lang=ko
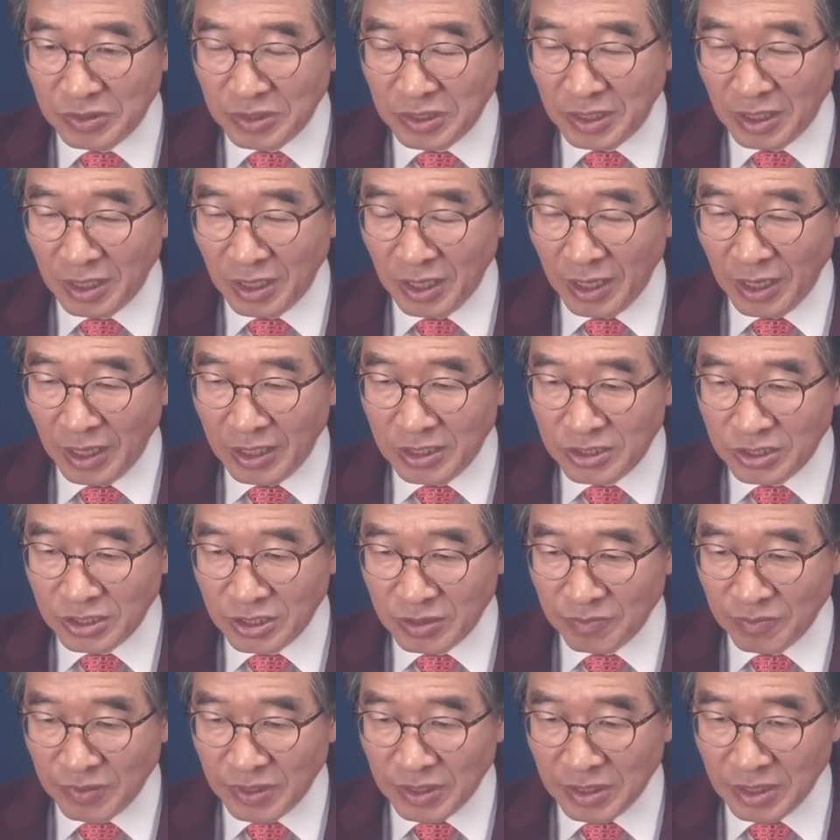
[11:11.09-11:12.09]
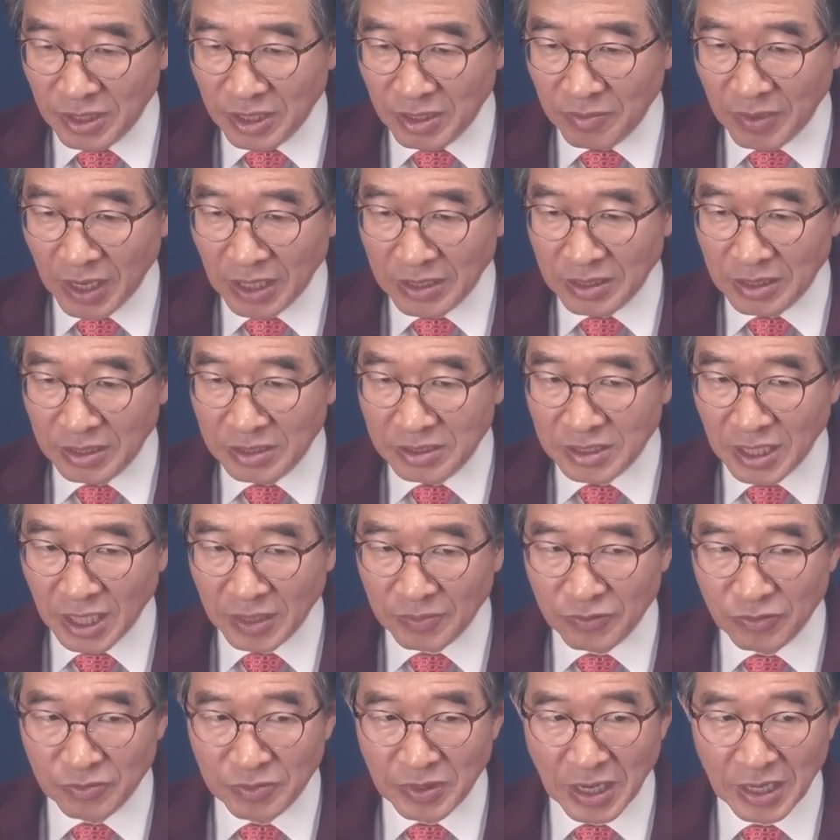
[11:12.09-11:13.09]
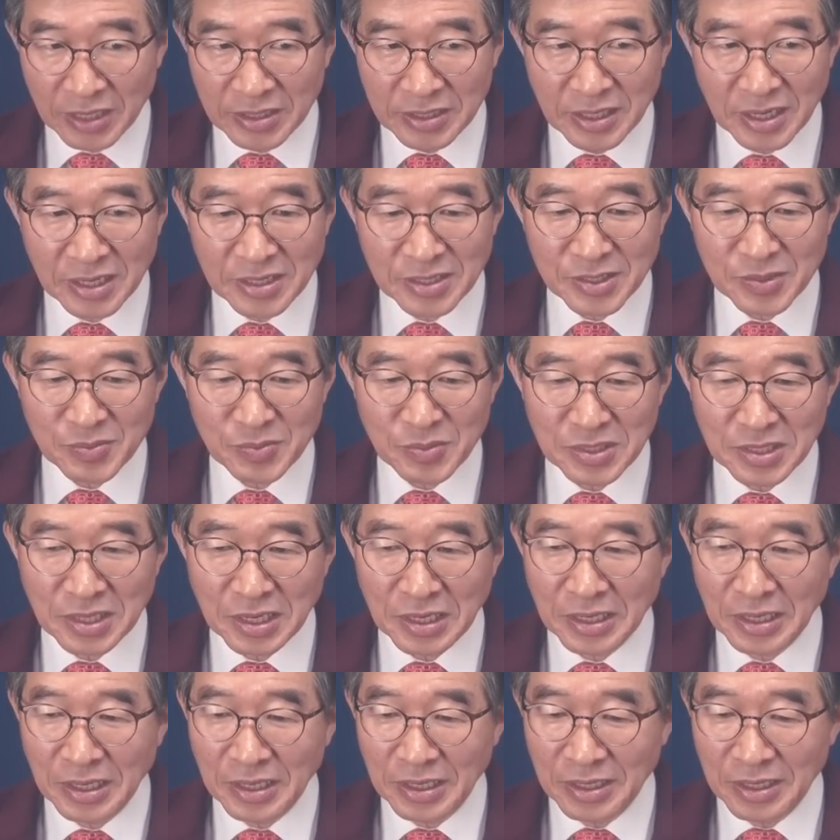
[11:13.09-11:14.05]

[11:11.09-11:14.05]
이게 시민들이 만든 작품이 아니라는 겁니다.